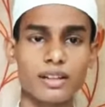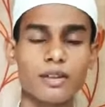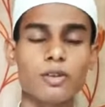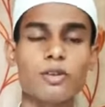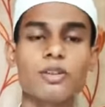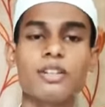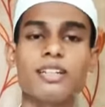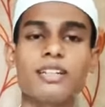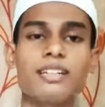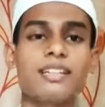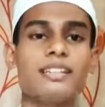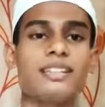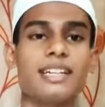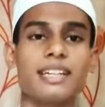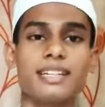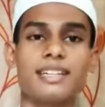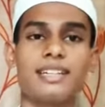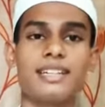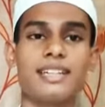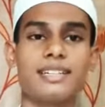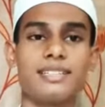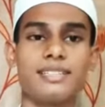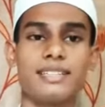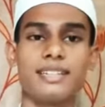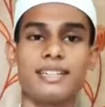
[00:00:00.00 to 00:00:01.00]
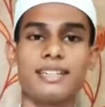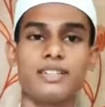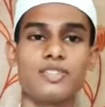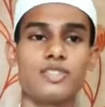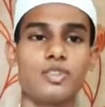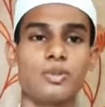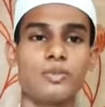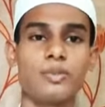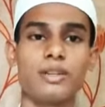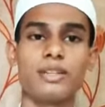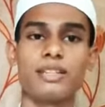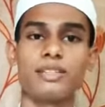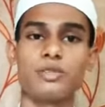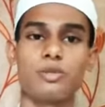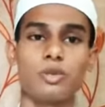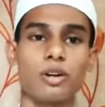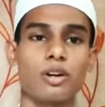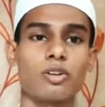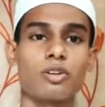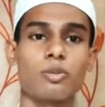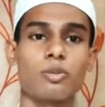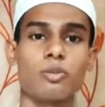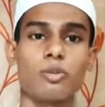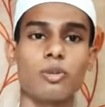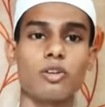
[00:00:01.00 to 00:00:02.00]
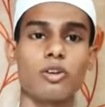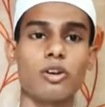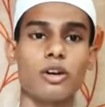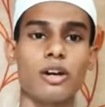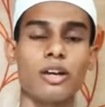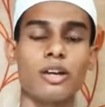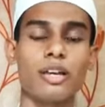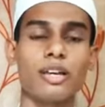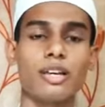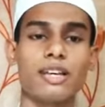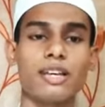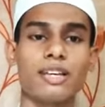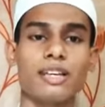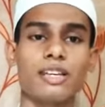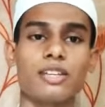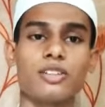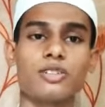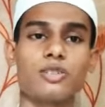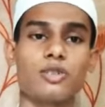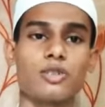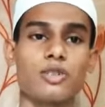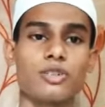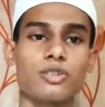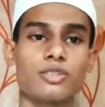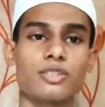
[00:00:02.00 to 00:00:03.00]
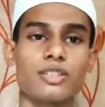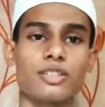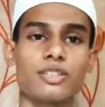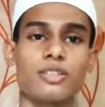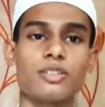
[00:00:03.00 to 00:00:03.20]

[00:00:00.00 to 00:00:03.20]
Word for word: অনেকেই জানে না যে এই সময়ে দোয়া কবুল হয় তো সেই